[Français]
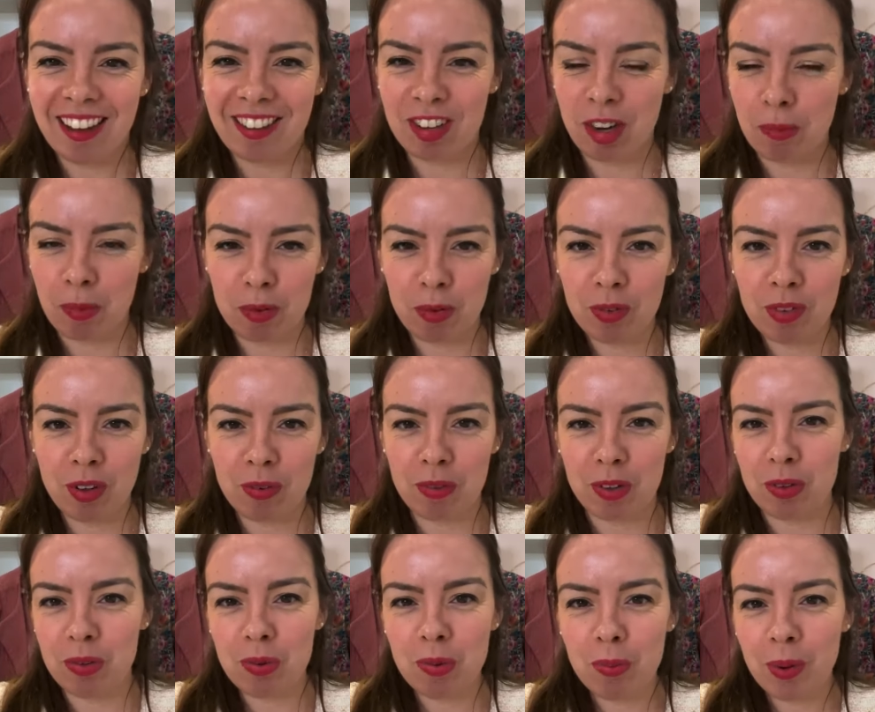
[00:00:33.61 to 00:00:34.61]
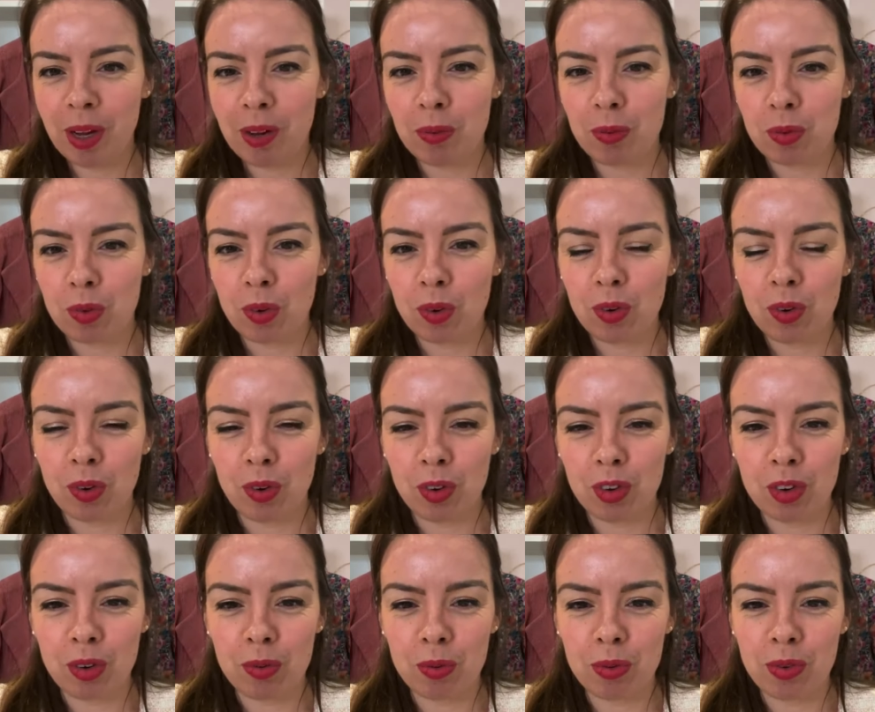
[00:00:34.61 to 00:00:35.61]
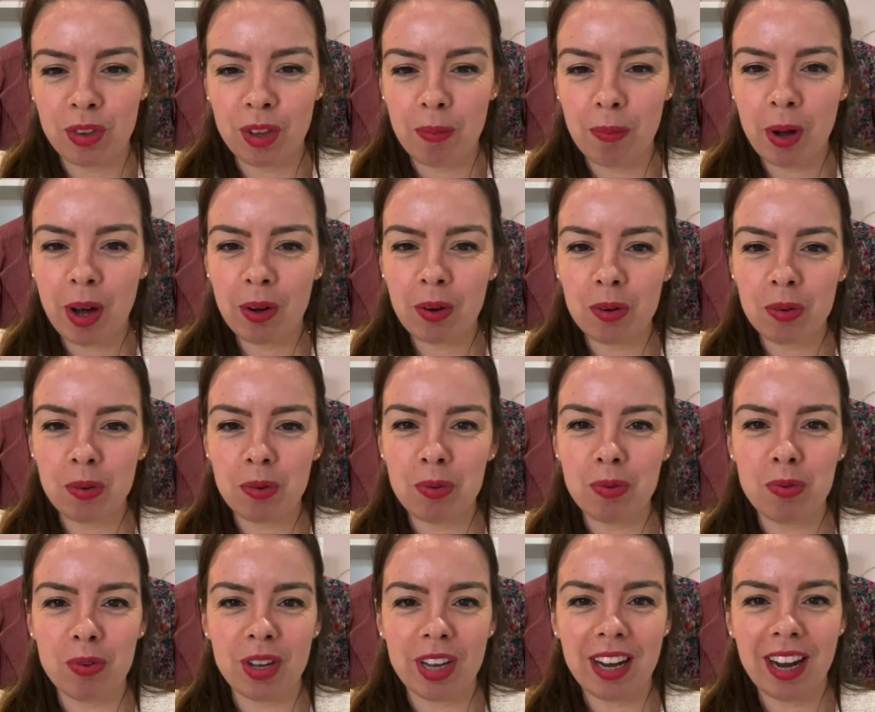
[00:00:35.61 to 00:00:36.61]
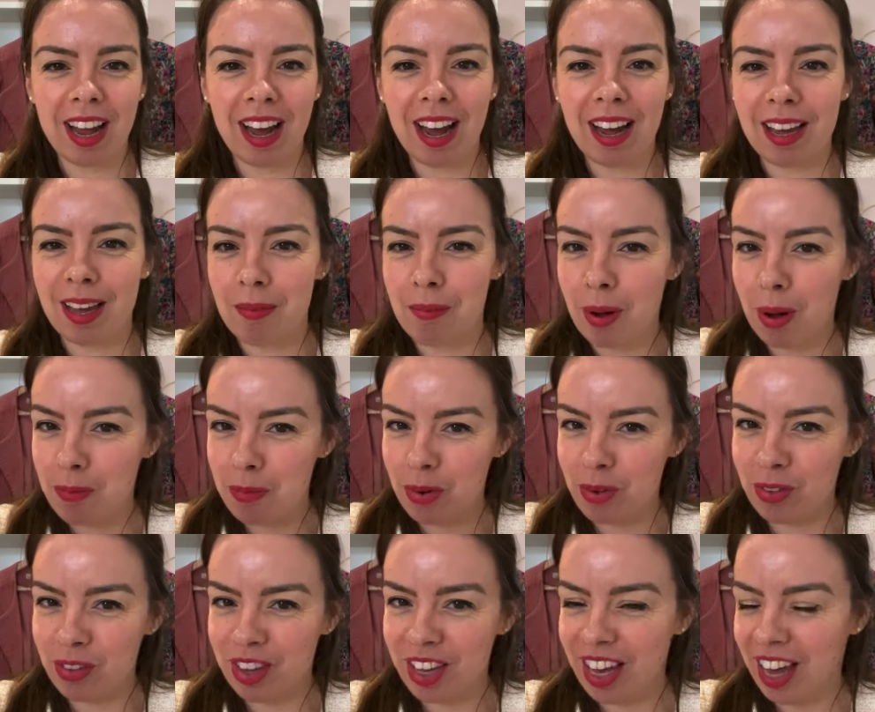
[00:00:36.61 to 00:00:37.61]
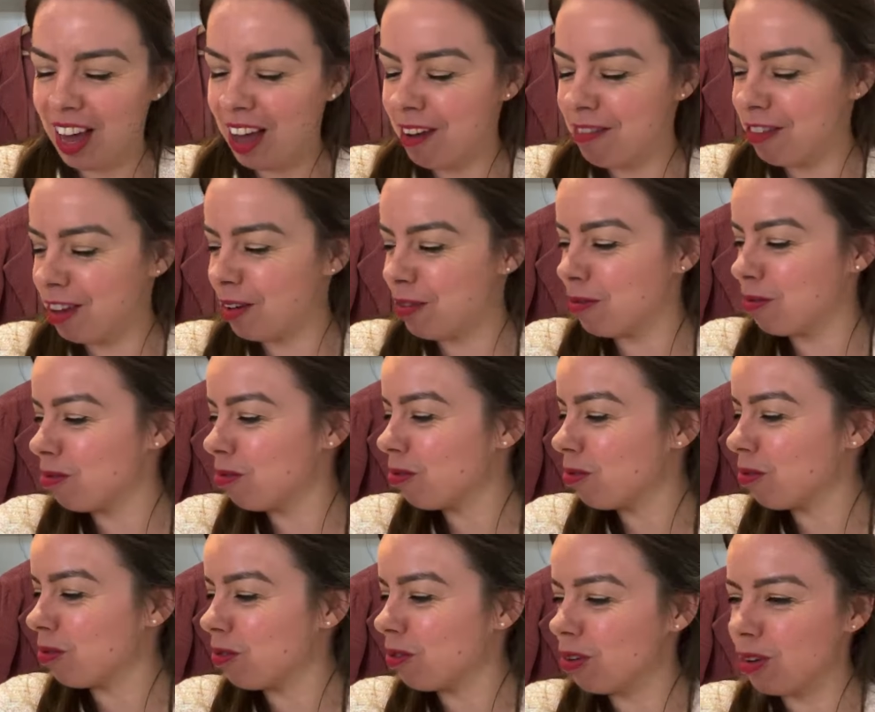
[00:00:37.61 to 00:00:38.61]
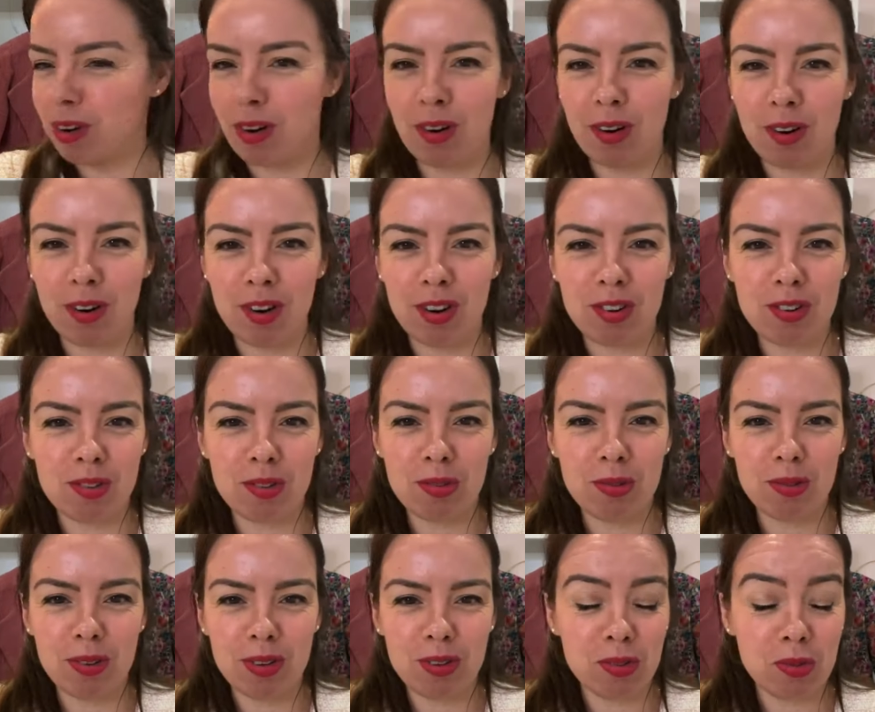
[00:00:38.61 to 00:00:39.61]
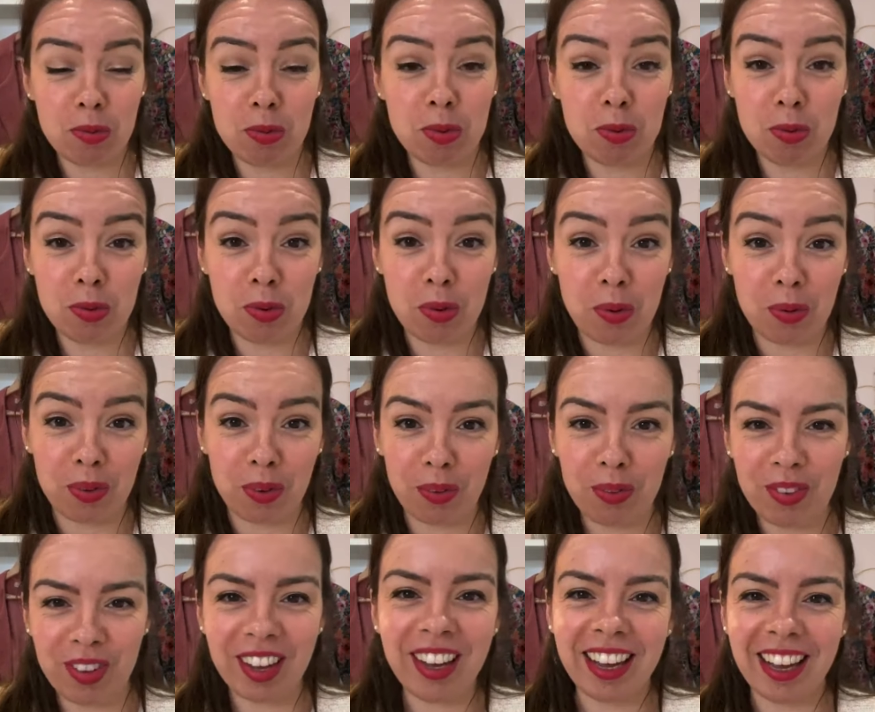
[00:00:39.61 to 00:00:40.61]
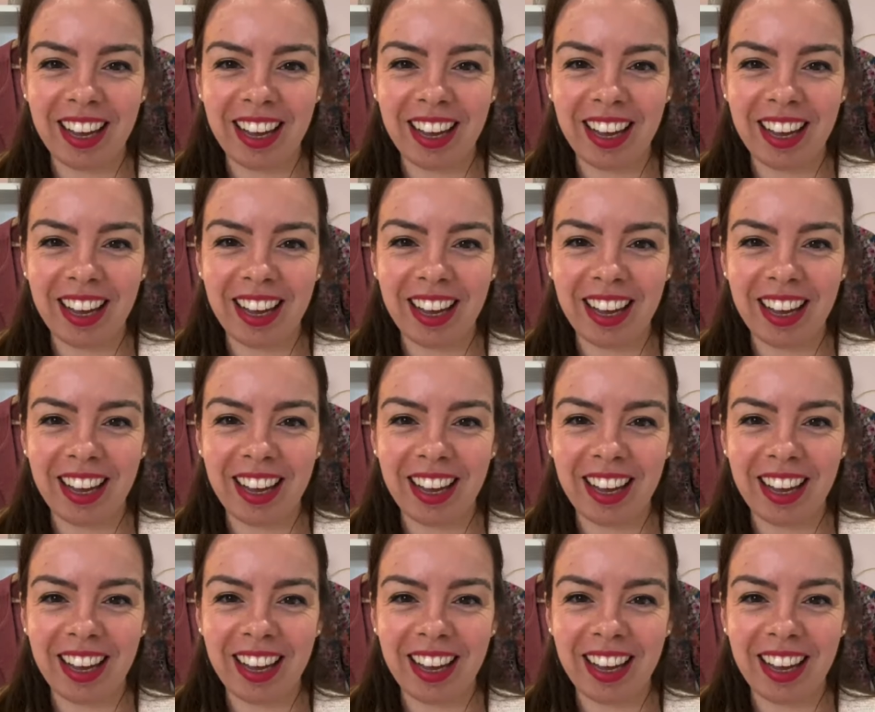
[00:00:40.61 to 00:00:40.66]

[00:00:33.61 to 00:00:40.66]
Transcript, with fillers: J'ai l'impression que ça fait super longtemps que je ne vous ai pas retrouvé là et papoté avec vous, donc euh, je, suis, je suis toute contente.